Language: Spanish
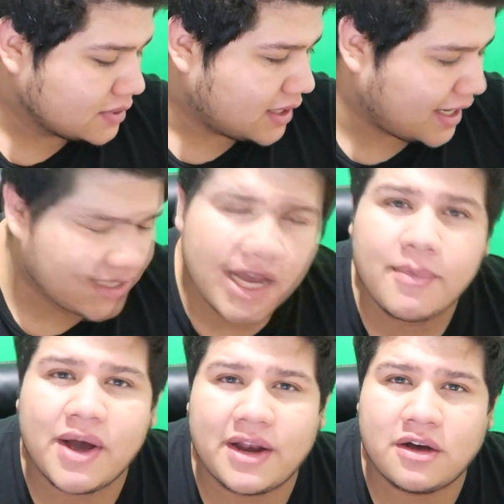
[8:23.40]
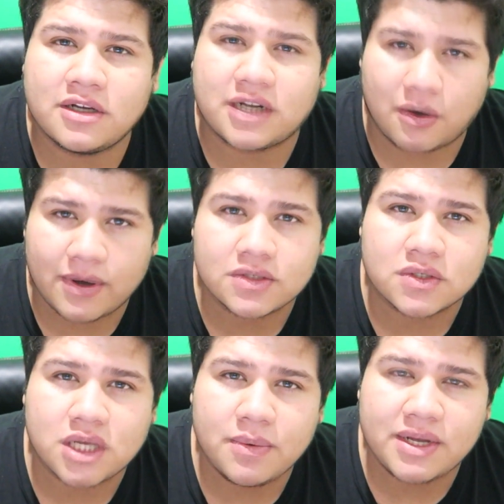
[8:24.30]
Así que bueno, recuerden
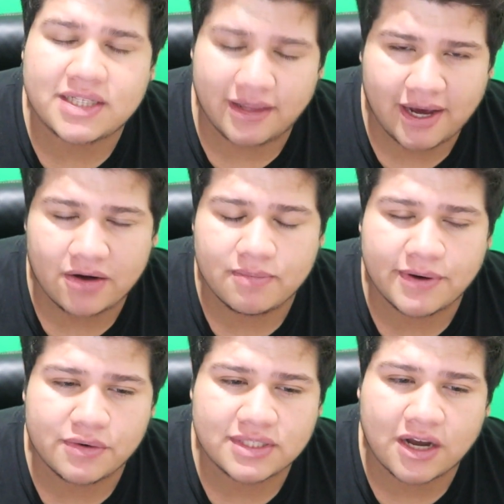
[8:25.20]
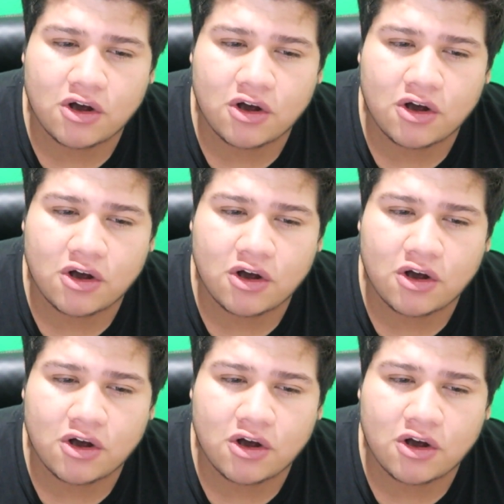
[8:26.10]
suscribirse, dejar un me gusta,